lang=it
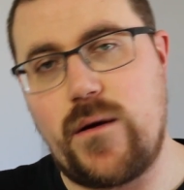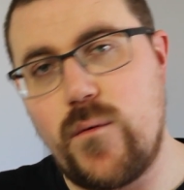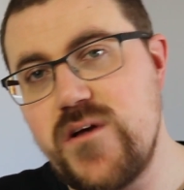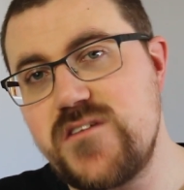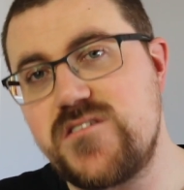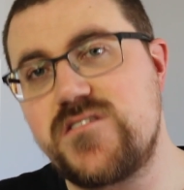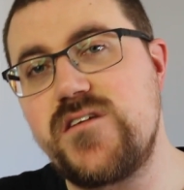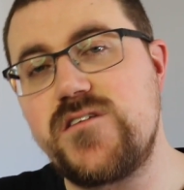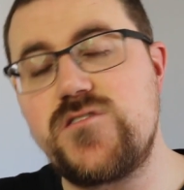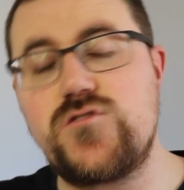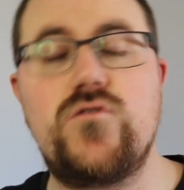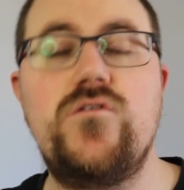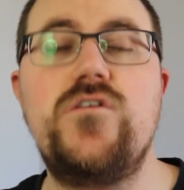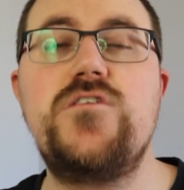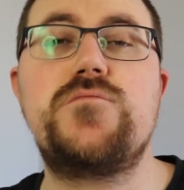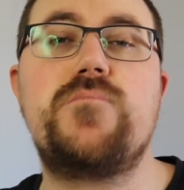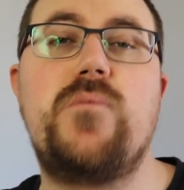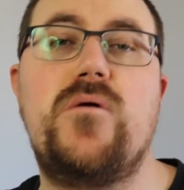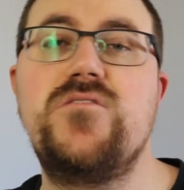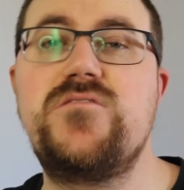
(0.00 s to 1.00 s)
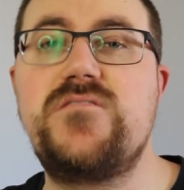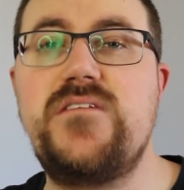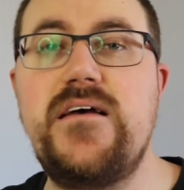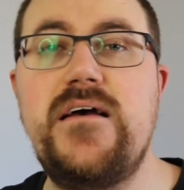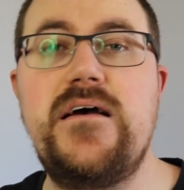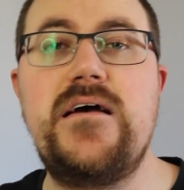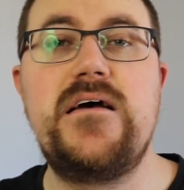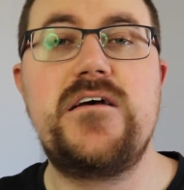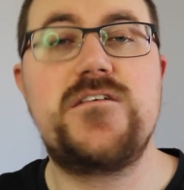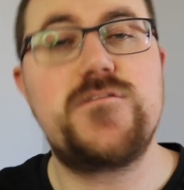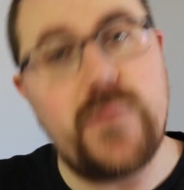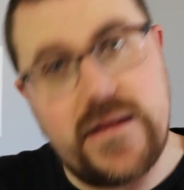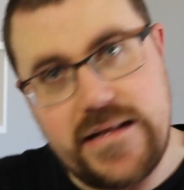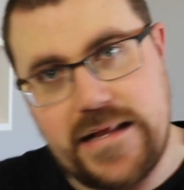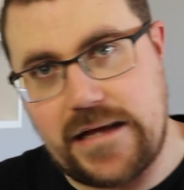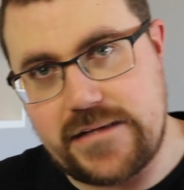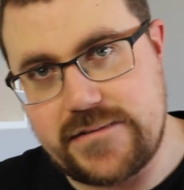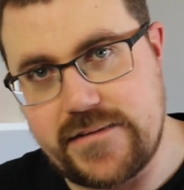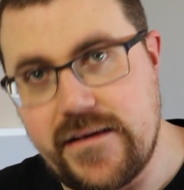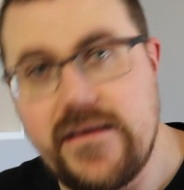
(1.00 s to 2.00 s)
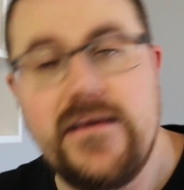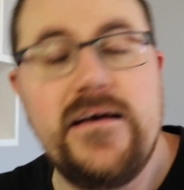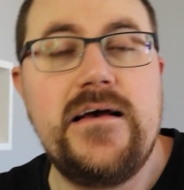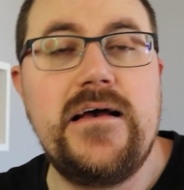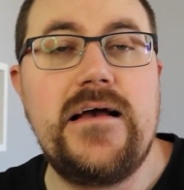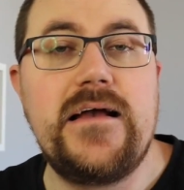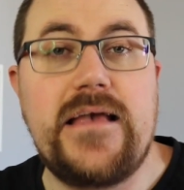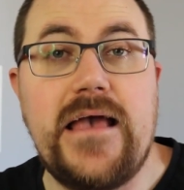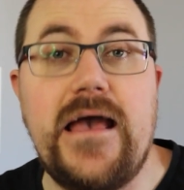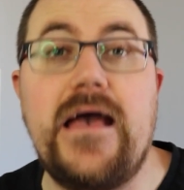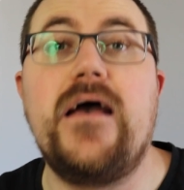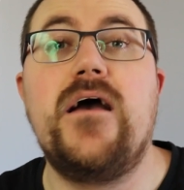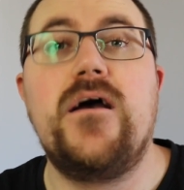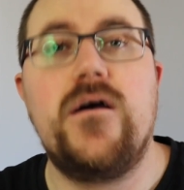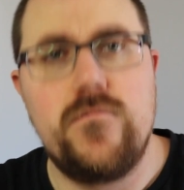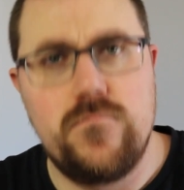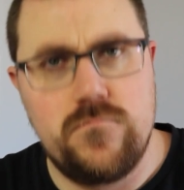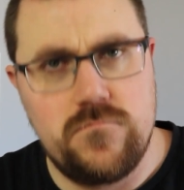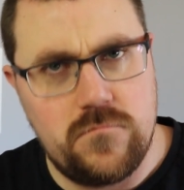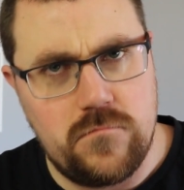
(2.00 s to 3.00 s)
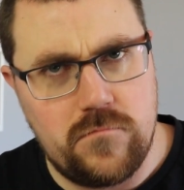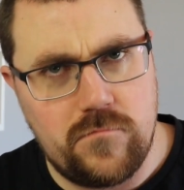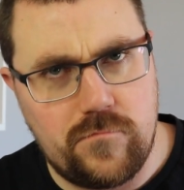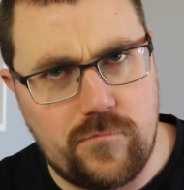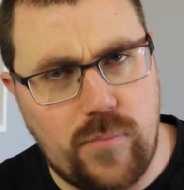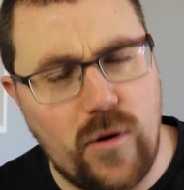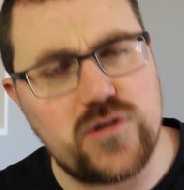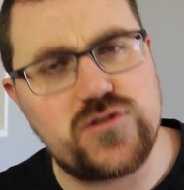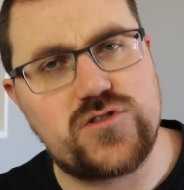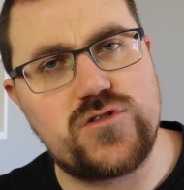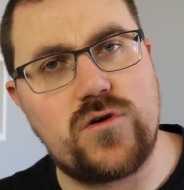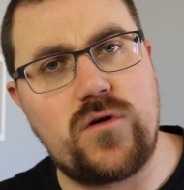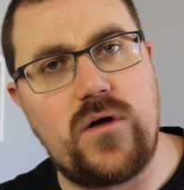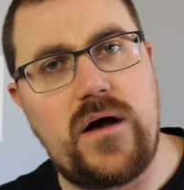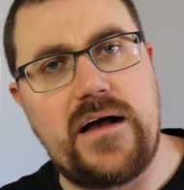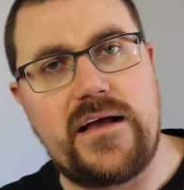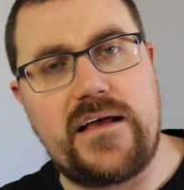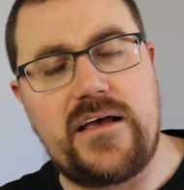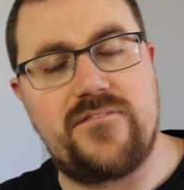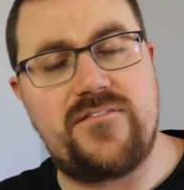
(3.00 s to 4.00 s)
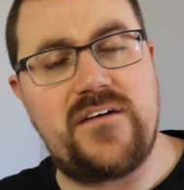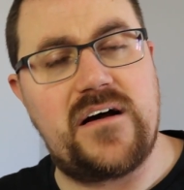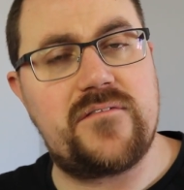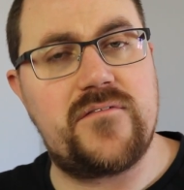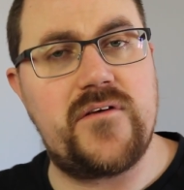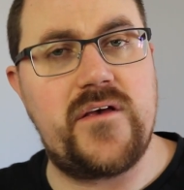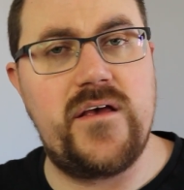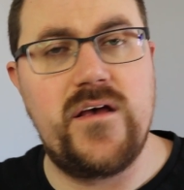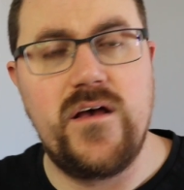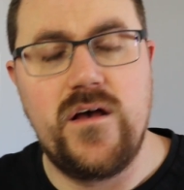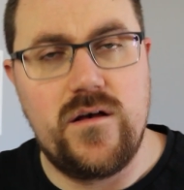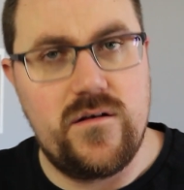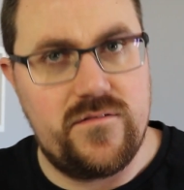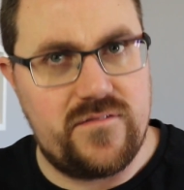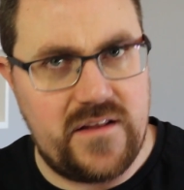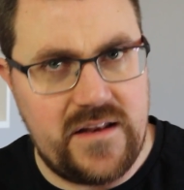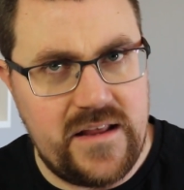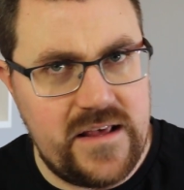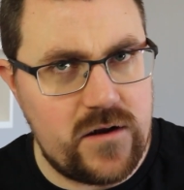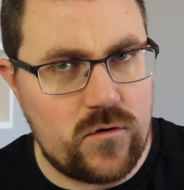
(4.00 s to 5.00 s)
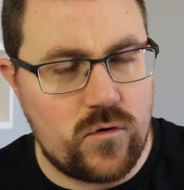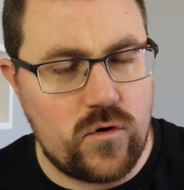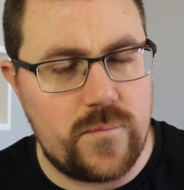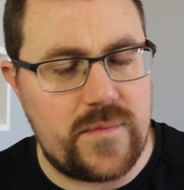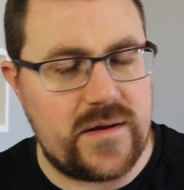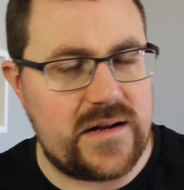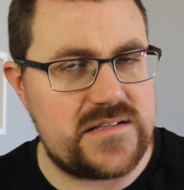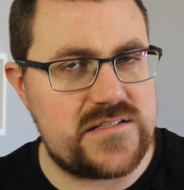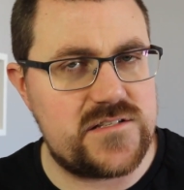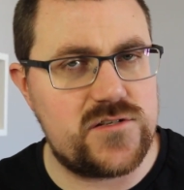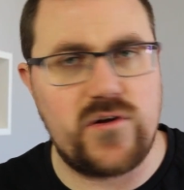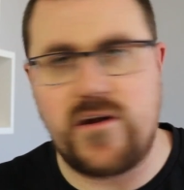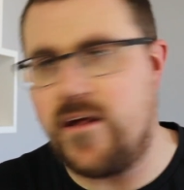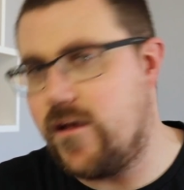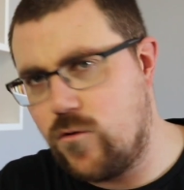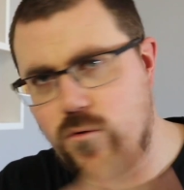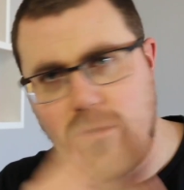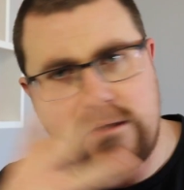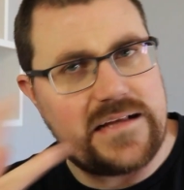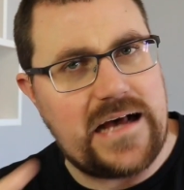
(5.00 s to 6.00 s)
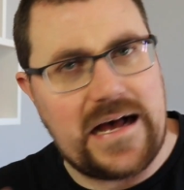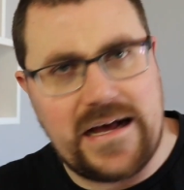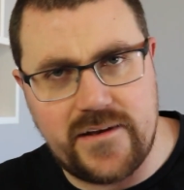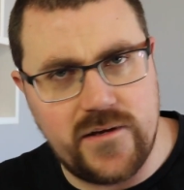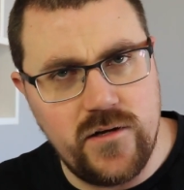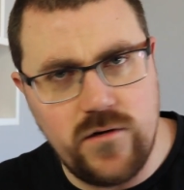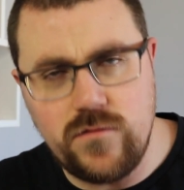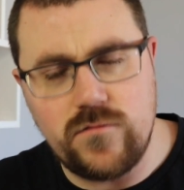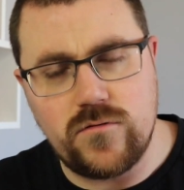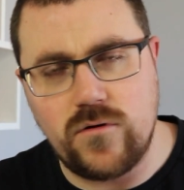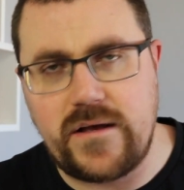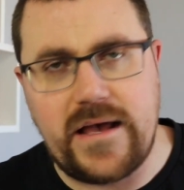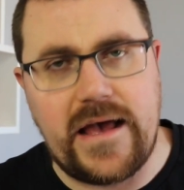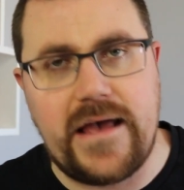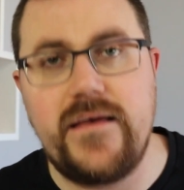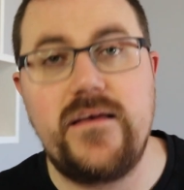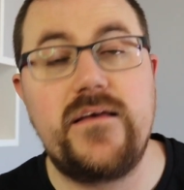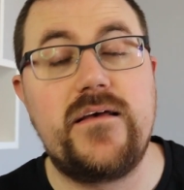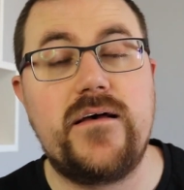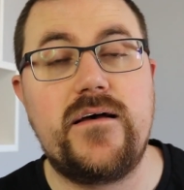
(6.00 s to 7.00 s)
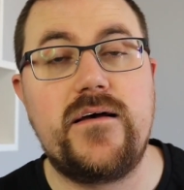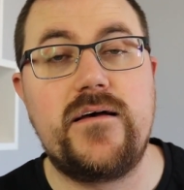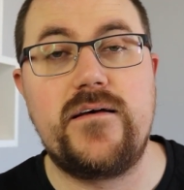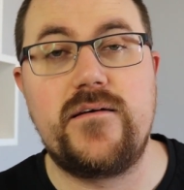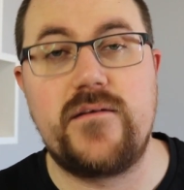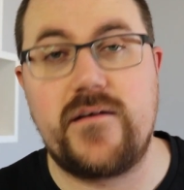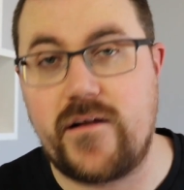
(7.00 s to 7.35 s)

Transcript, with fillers: Queste sono risposte sbagliate che possono anche farvi finire un'operazione in guadagno, ok? Eh,